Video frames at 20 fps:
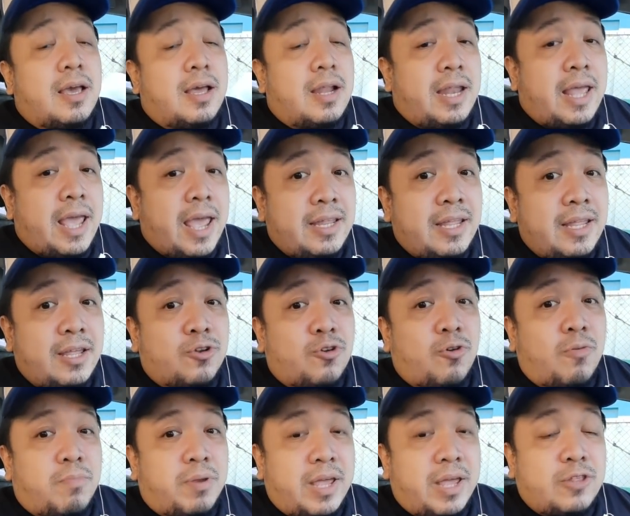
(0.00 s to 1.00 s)
Lenny
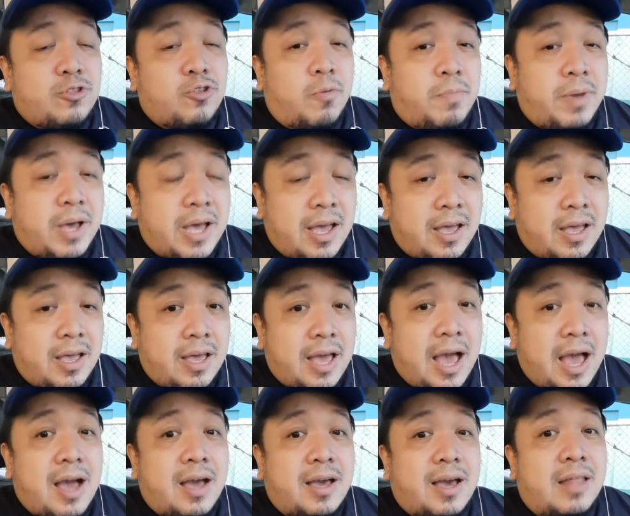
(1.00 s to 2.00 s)
Robredo ba
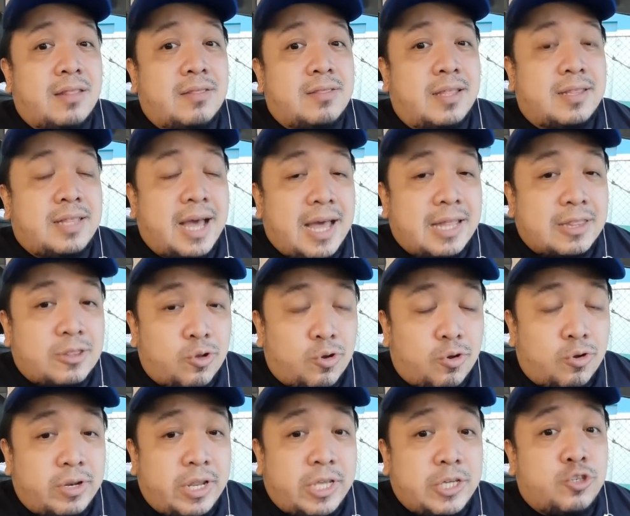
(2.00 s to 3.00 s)
ang
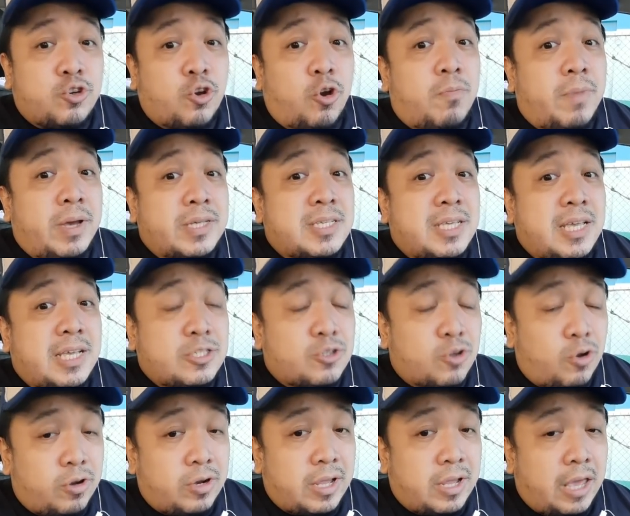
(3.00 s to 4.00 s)
kandidato ni Joma
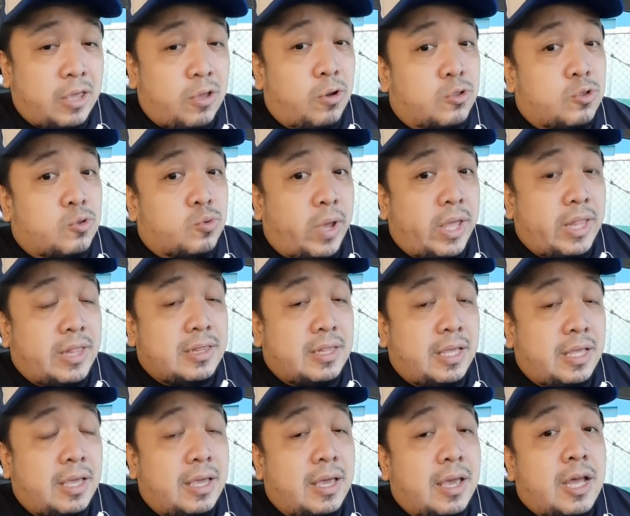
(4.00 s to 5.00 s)
Season ngayong
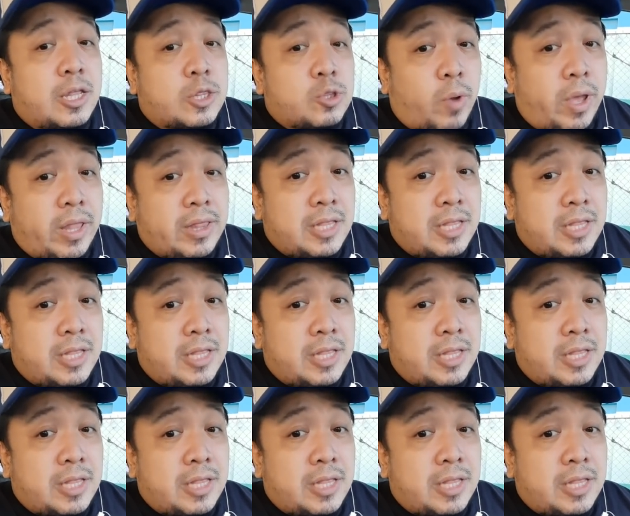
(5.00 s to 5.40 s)
2022?